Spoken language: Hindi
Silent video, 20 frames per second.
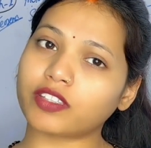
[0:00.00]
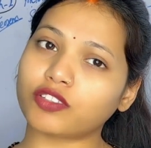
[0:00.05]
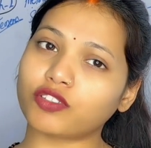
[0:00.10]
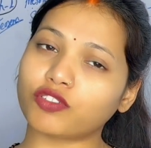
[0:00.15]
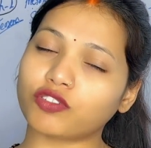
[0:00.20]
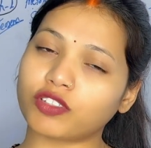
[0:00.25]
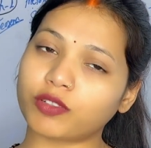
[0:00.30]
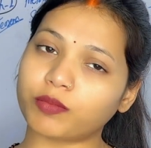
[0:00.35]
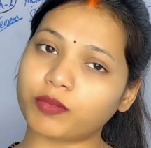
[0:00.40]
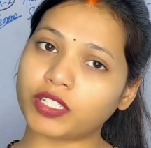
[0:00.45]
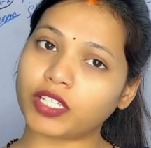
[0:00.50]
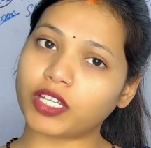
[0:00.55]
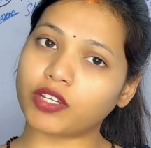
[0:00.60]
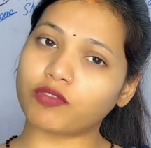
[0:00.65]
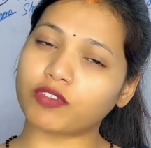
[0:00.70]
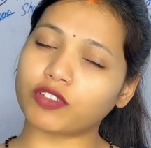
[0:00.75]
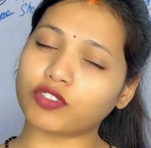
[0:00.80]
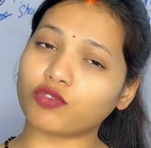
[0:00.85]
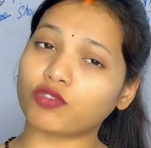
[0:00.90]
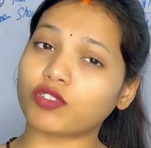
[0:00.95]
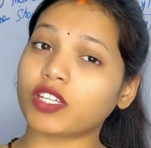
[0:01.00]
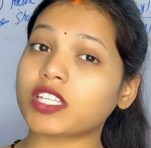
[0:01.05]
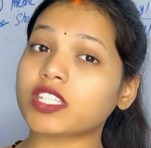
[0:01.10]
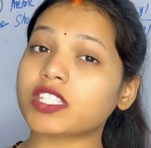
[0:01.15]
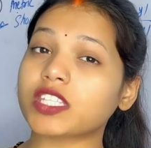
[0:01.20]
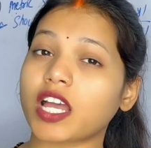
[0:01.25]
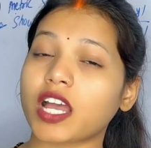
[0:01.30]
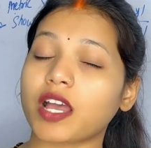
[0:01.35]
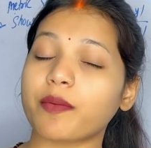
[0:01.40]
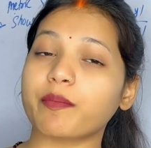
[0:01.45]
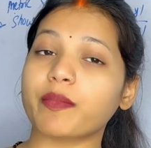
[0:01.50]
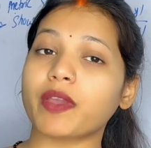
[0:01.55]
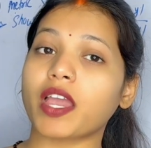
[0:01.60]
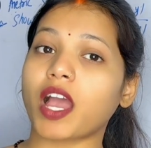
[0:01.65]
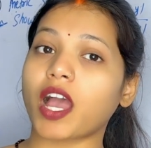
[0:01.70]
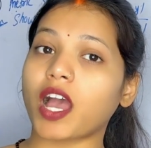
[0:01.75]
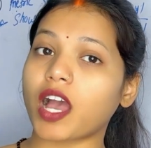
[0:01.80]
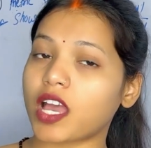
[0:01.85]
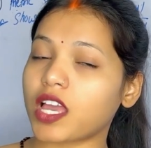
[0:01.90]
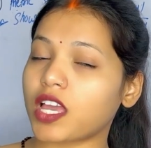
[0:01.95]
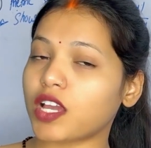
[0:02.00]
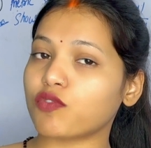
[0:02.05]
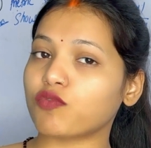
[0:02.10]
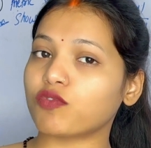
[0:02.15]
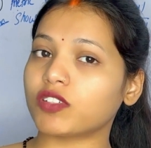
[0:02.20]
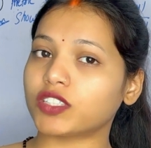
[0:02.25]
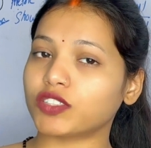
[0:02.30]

थ्योरम लिए हुए हैं जो कि एग्जाम में आया हुआ